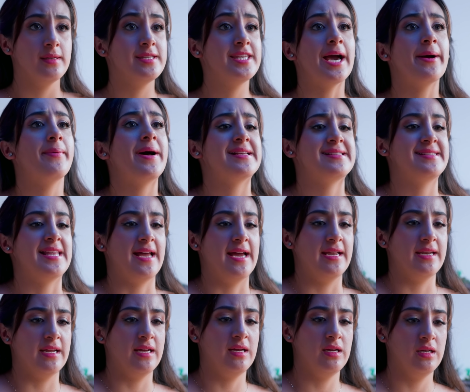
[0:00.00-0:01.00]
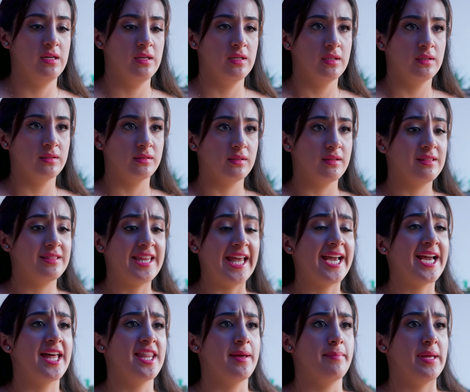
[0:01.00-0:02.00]
Ya basta, Ana.
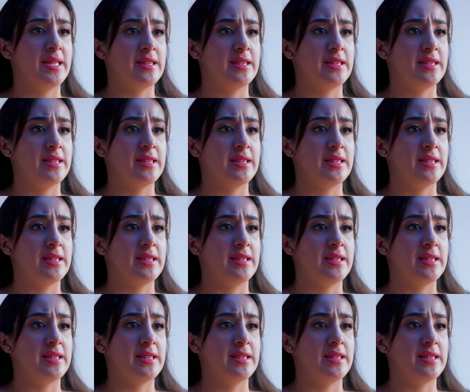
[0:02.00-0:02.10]
Deja de